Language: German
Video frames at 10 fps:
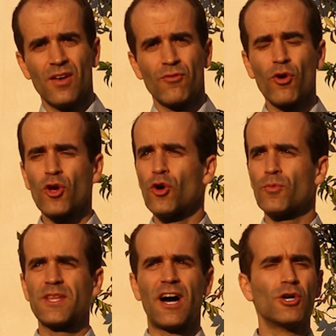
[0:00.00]
Früh genug
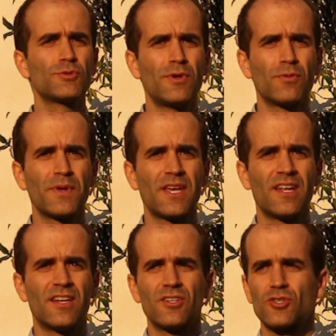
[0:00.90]
mit der Ausbildung
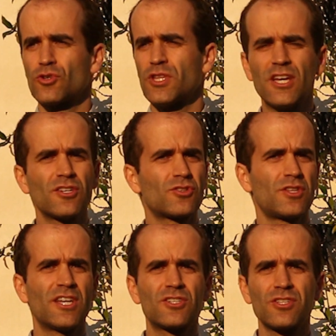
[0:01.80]
beginnen. Studieren,
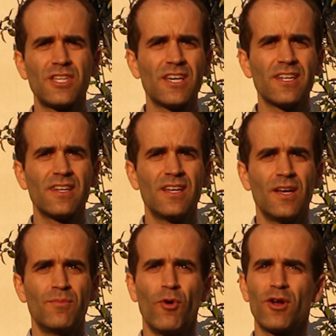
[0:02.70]
studieren, studieren,
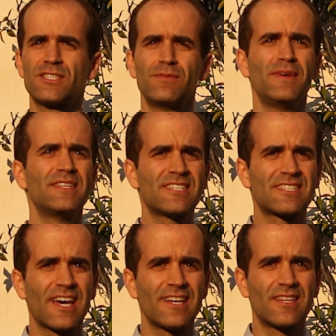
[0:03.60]
möglichst in
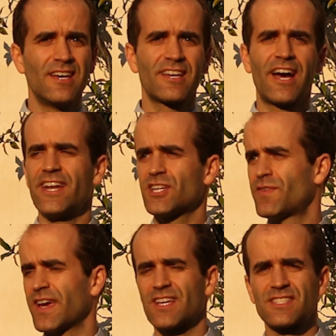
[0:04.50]
Mindestzeit, keine
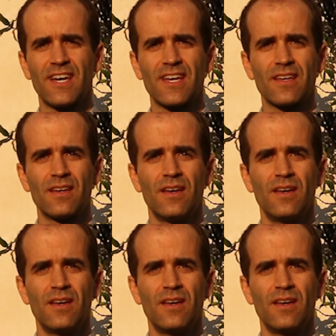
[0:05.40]
Schwäche zeigen.